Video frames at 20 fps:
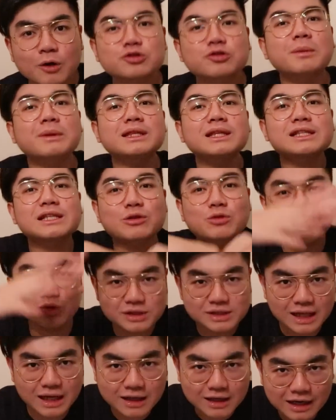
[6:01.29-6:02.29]
otomatis satu
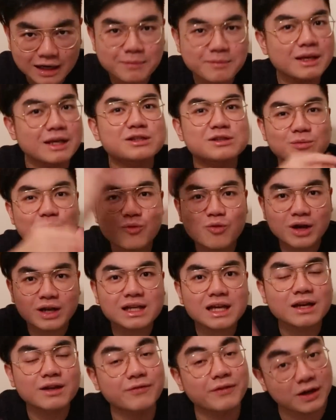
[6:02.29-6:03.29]
Instagram ya
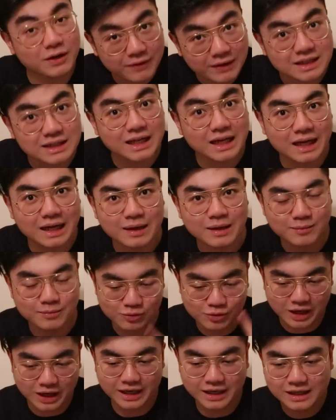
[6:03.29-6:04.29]
semuanya ada verified-nya,
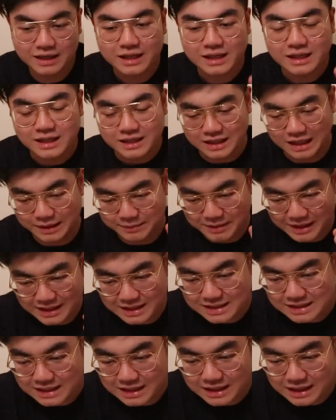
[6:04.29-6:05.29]
bukan? Nah,
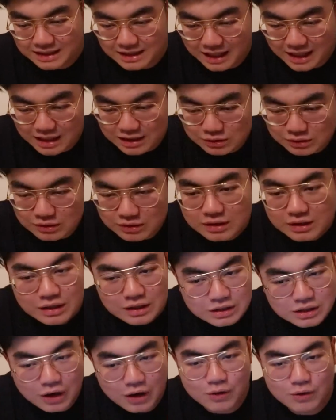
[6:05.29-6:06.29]
makanya sekarang kita langsung
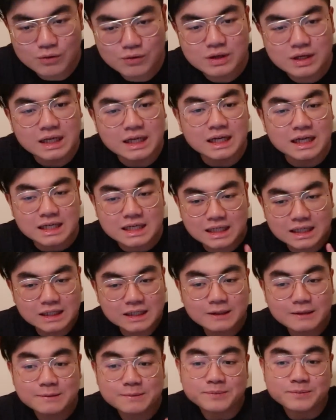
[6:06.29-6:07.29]
go ke
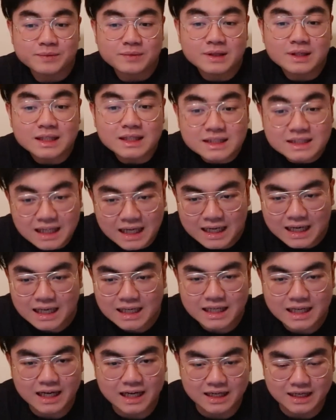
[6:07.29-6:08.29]

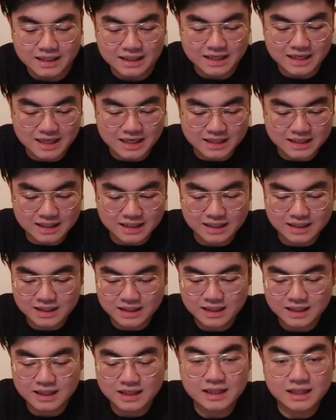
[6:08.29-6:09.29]
caranya. Dan
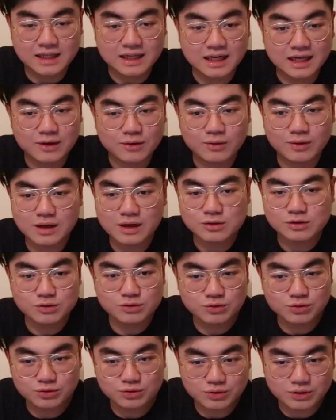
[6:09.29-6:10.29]
ini aku
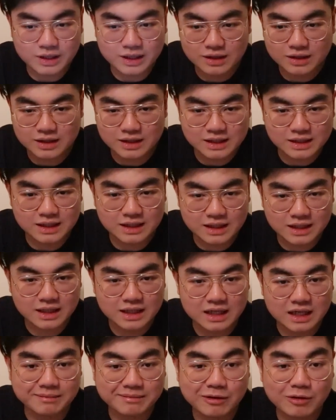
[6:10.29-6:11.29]
langsung tunjukin di sini
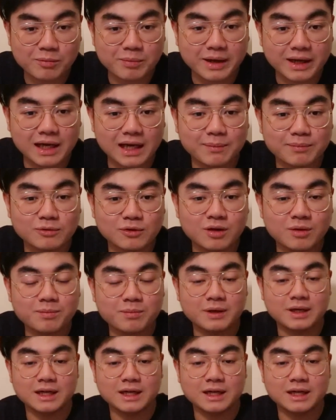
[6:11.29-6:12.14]
kenapa aku pakai laptop